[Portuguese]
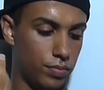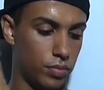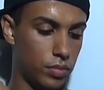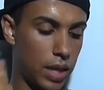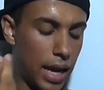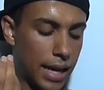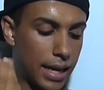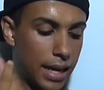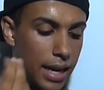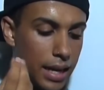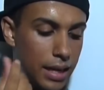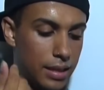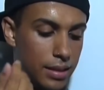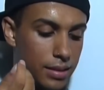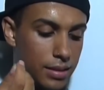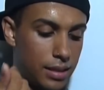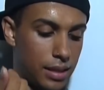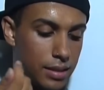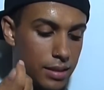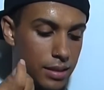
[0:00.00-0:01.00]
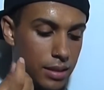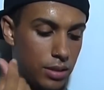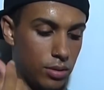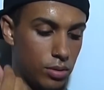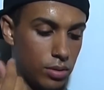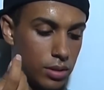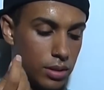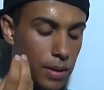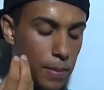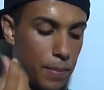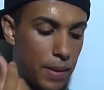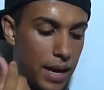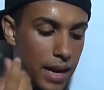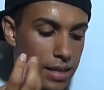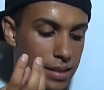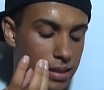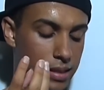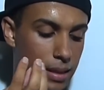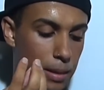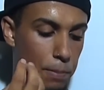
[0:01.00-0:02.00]
daqueles tecidos que
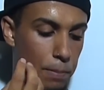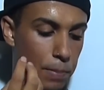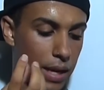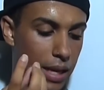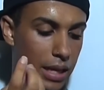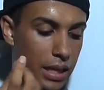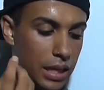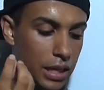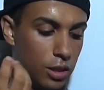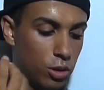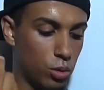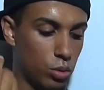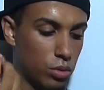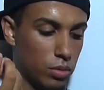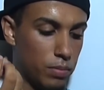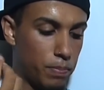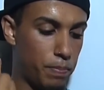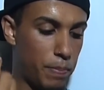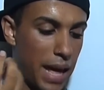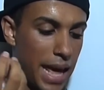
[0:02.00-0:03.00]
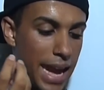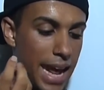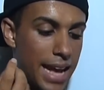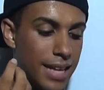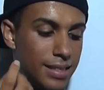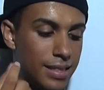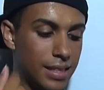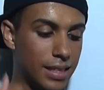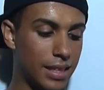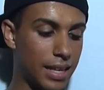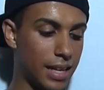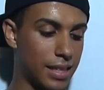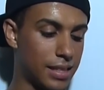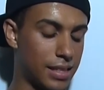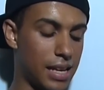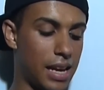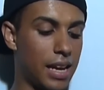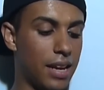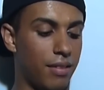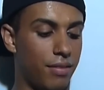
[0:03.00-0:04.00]
parece que tem pelinho. Parece que a
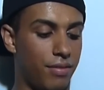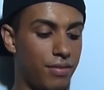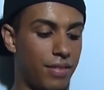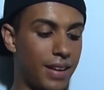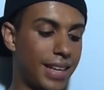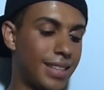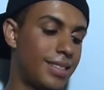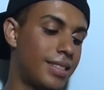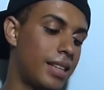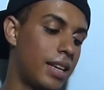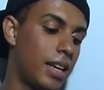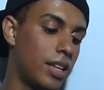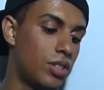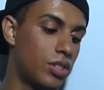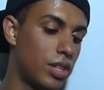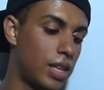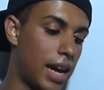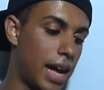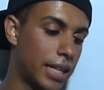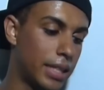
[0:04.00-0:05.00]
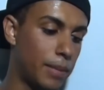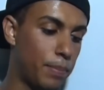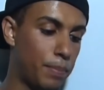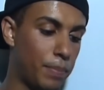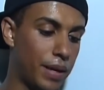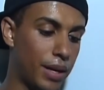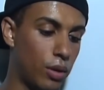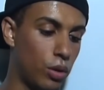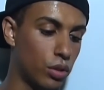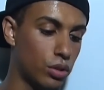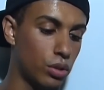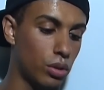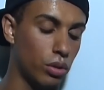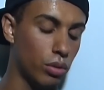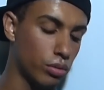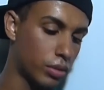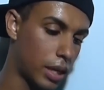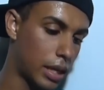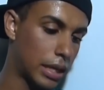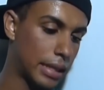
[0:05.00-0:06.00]
saia vai ser retirada para outro
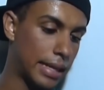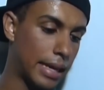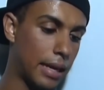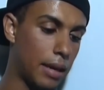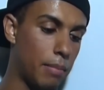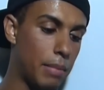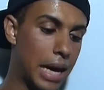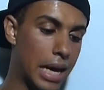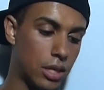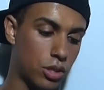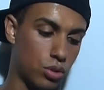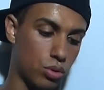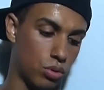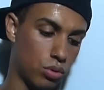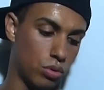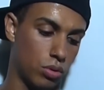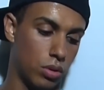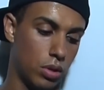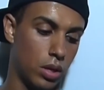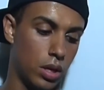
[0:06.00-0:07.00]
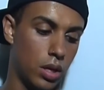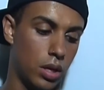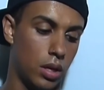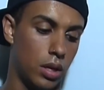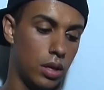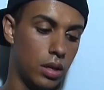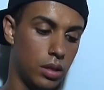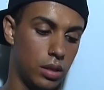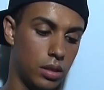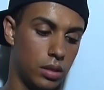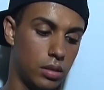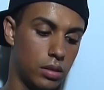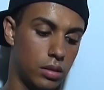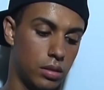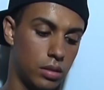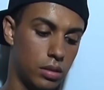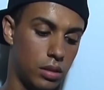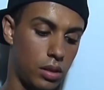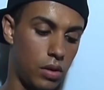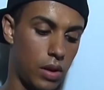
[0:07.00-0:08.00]
look que tem aí embaixo.
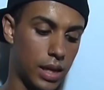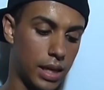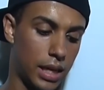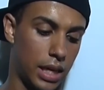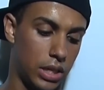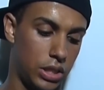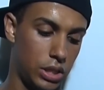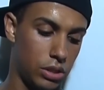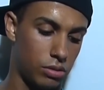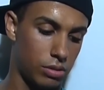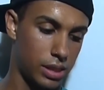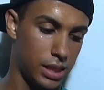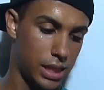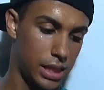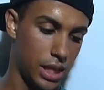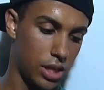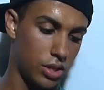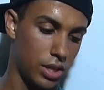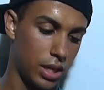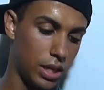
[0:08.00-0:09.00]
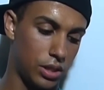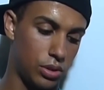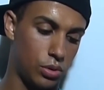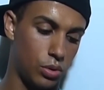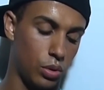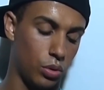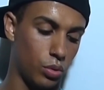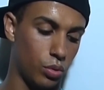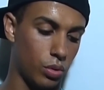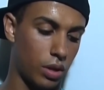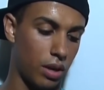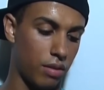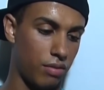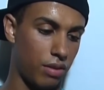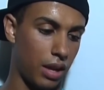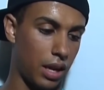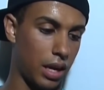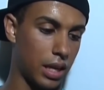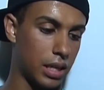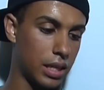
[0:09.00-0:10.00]
Eu acredito que seja isso. Eu nunca
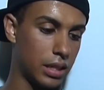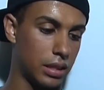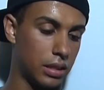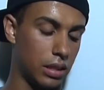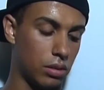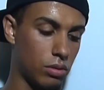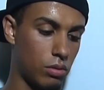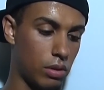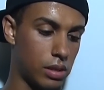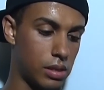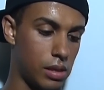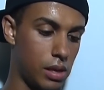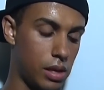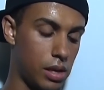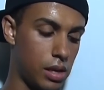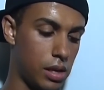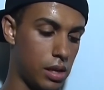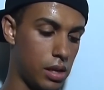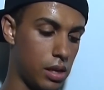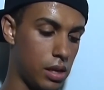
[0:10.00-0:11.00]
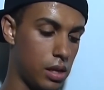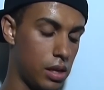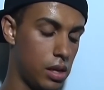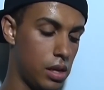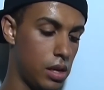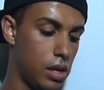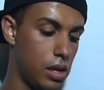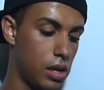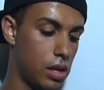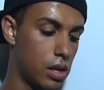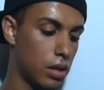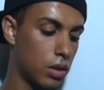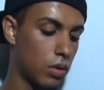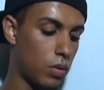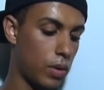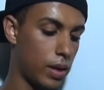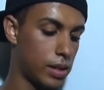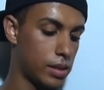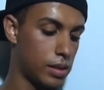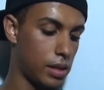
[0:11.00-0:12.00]
vi ela cantando com essa
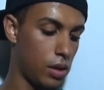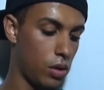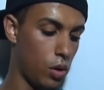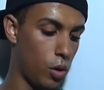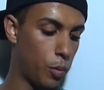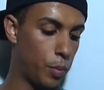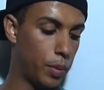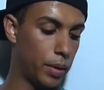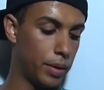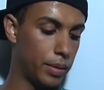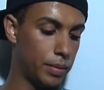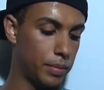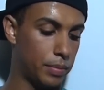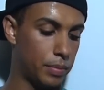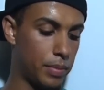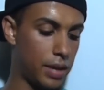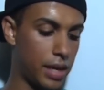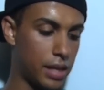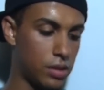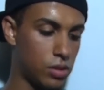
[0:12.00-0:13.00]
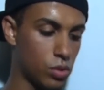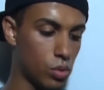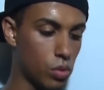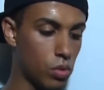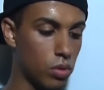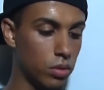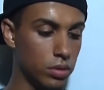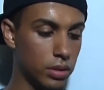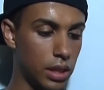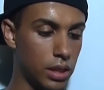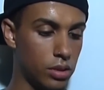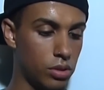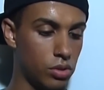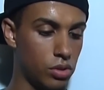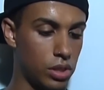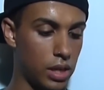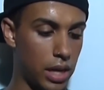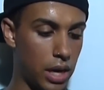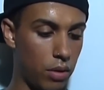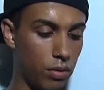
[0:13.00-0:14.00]
com essa roupa. Mas num contexto
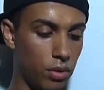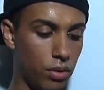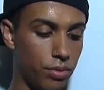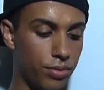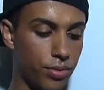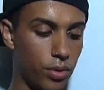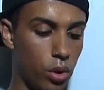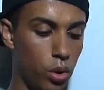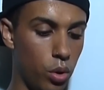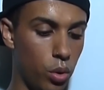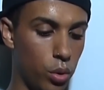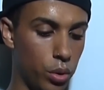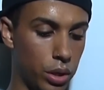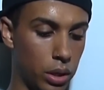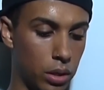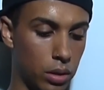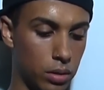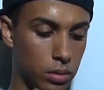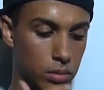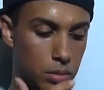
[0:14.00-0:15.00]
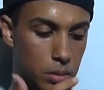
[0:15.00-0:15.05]
geral não ficou ruim.